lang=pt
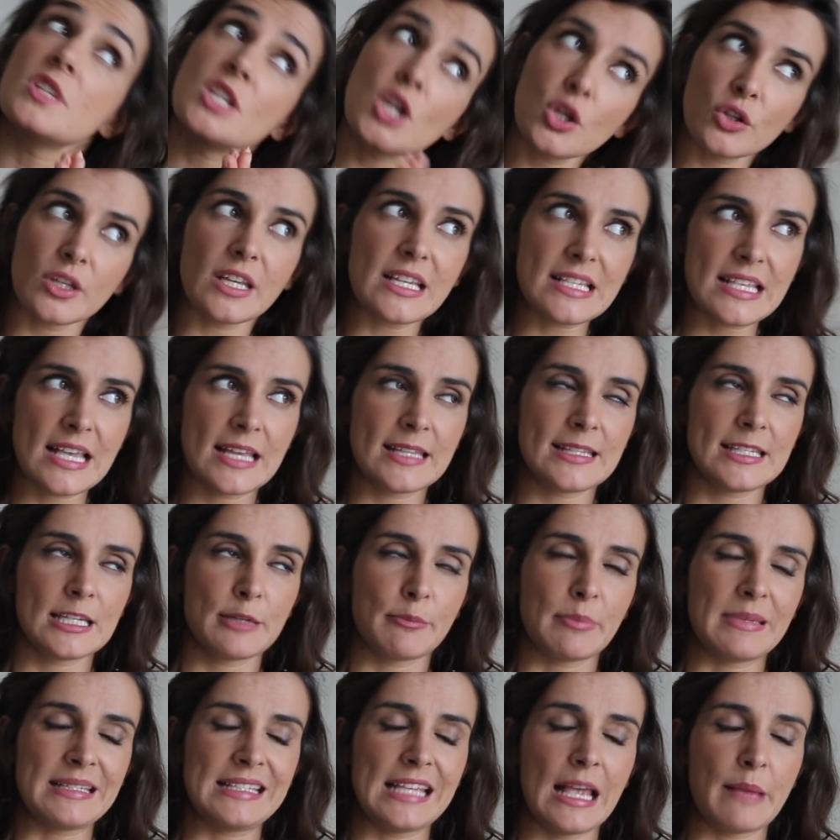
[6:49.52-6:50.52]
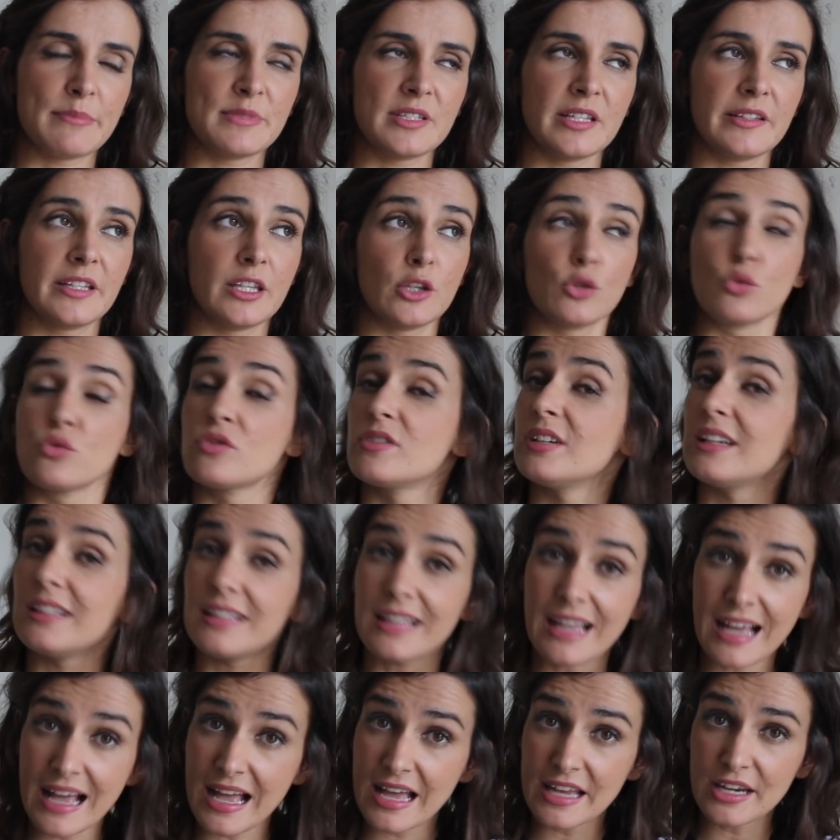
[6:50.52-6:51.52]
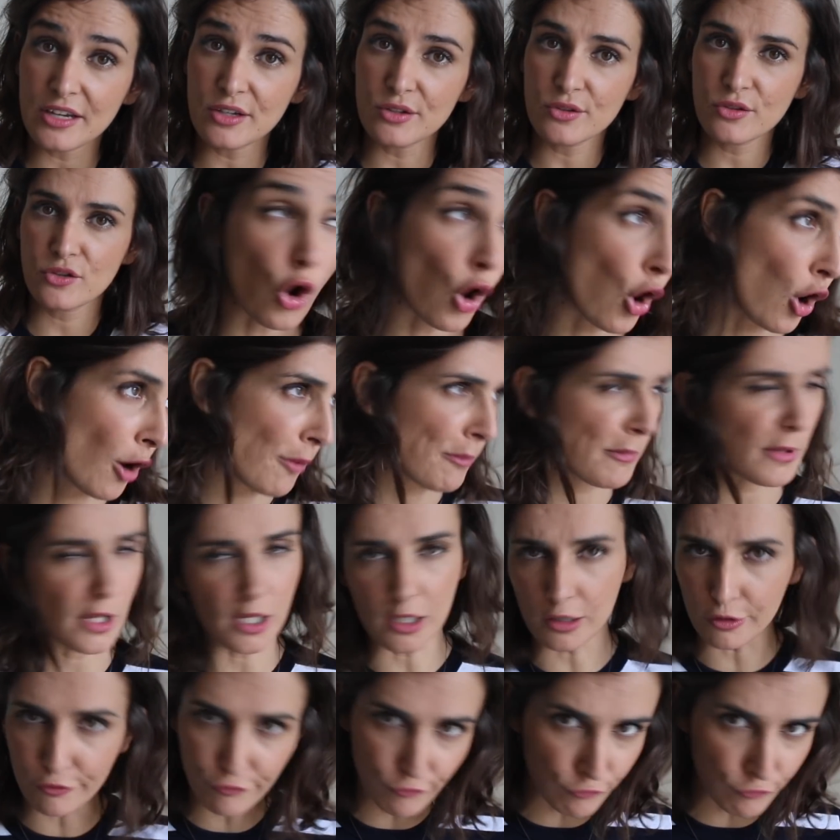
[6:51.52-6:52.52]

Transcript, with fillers: são 10 anos em que passámos a ter um salário, como ele